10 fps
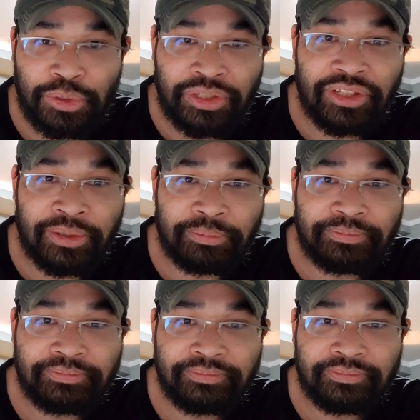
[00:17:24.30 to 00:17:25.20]
chuyên nghiệp
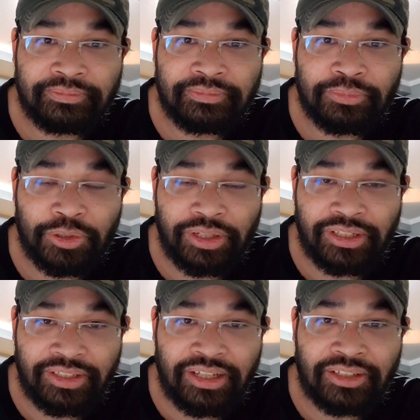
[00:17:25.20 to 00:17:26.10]
một
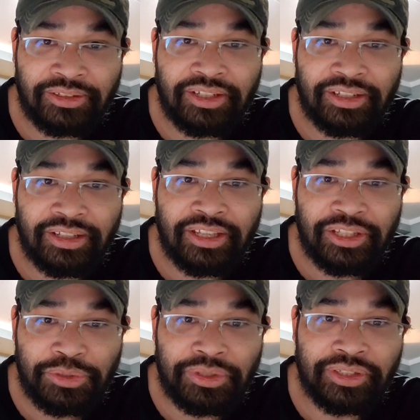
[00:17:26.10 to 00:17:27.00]
cách khác nói là
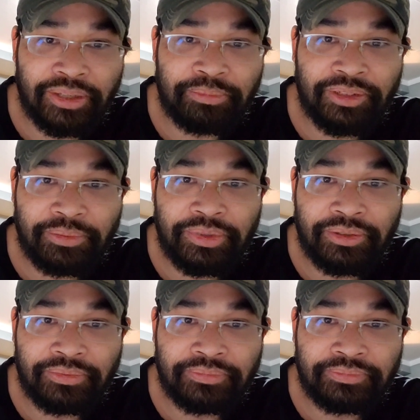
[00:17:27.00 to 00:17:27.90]
chuyên nghiệp đó
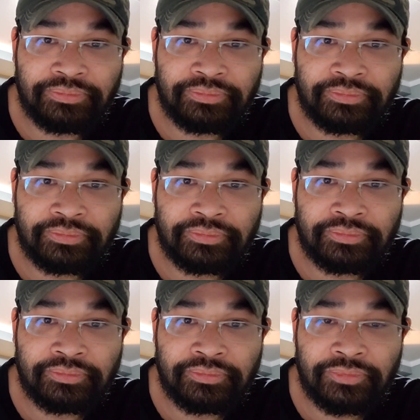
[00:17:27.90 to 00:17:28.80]
bill
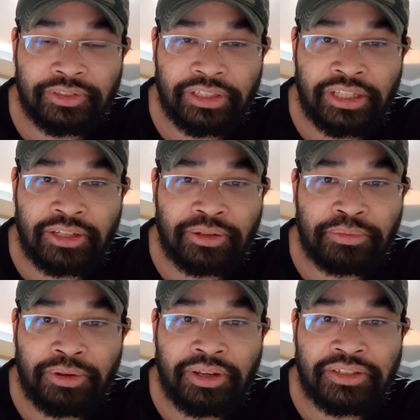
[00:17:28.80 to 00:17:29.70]
nghĩa là
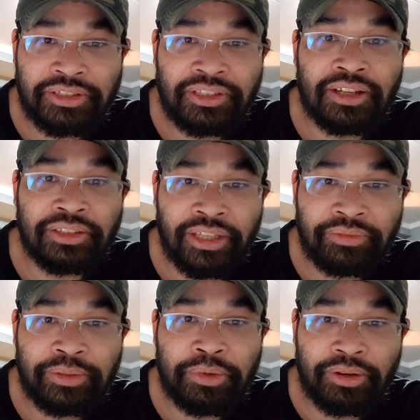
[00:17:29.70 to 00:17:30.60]
không có cái sự thân
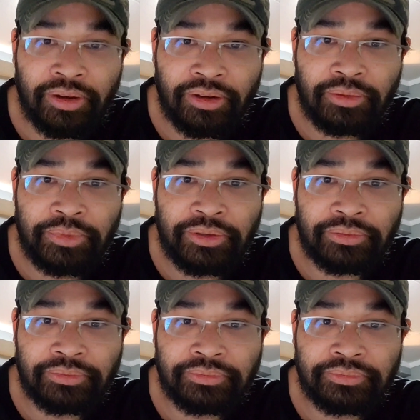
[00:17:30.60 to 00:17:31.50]
thiện với bọn họ đó bill